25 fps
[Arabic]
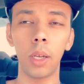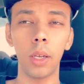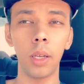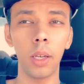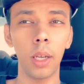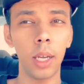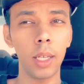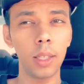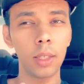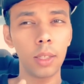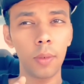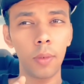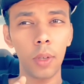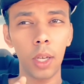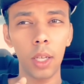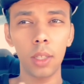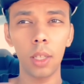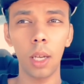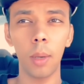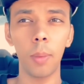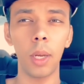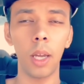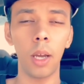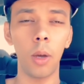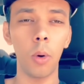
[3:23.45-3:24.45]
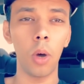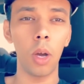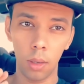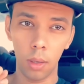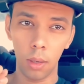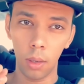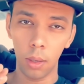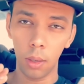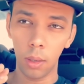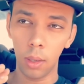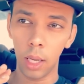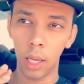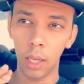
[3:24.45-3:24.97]
حتى في أصعب الأحوال
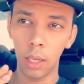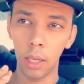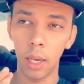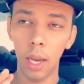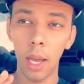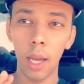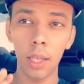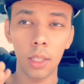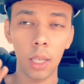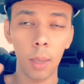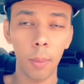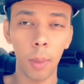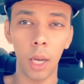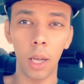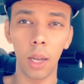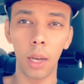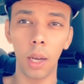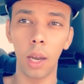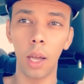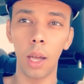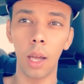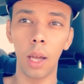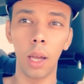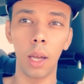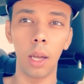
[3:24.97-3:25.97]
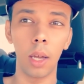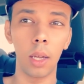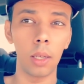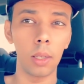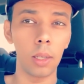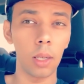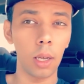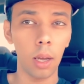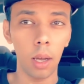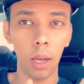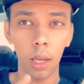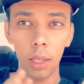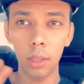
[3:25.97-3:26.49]
يعني لا سمح الله
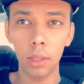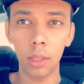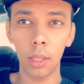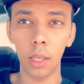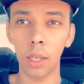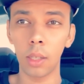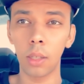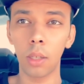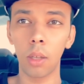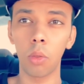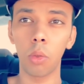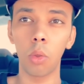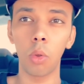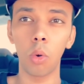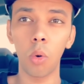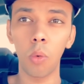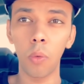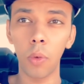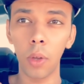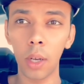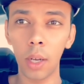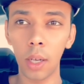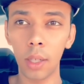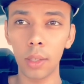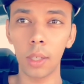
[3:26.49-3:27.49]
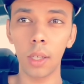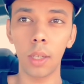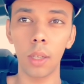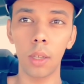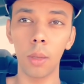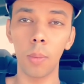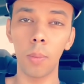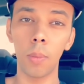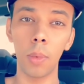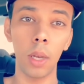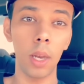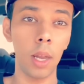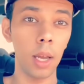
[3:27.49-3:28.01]
قدرت الظروف أنك
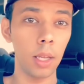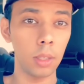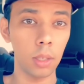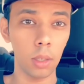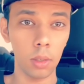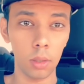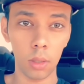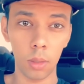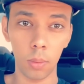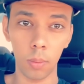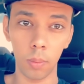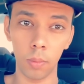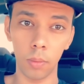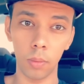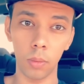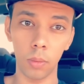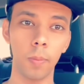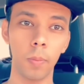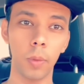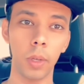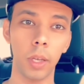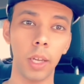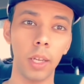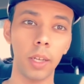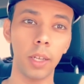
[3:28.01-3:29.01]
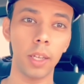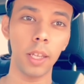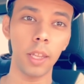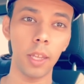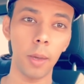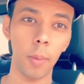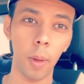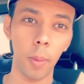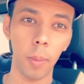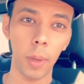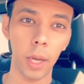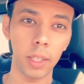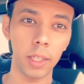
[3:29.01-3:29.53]
تكذب لا تقسم غير كذا
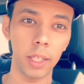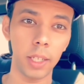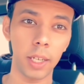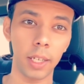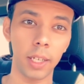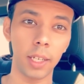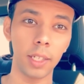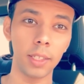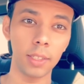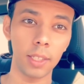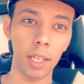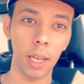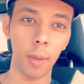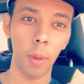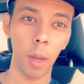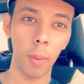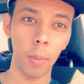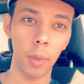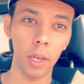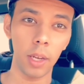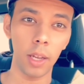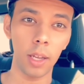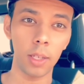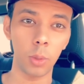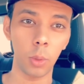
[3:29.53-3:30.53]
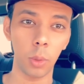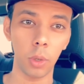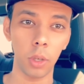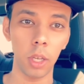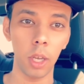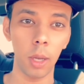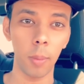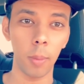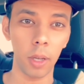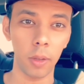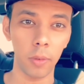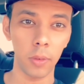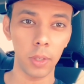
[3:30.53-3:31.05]
مبادئك أنت أمام الناس
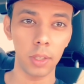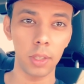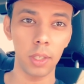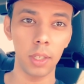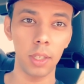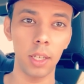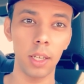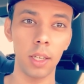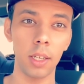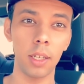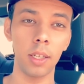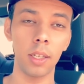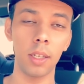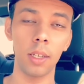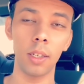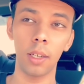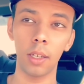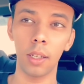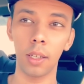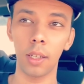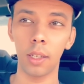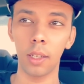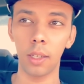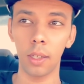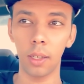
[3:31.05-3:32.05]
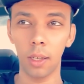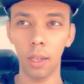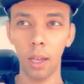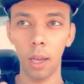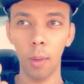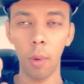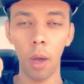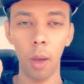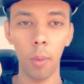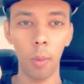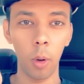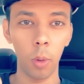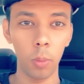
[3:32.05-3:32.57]
وقيمك في الدنيا أنك
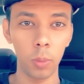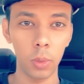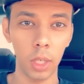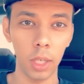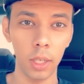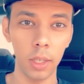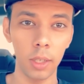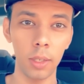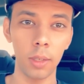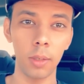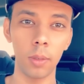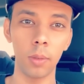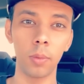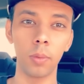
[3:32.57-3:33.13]
أمامهم شيء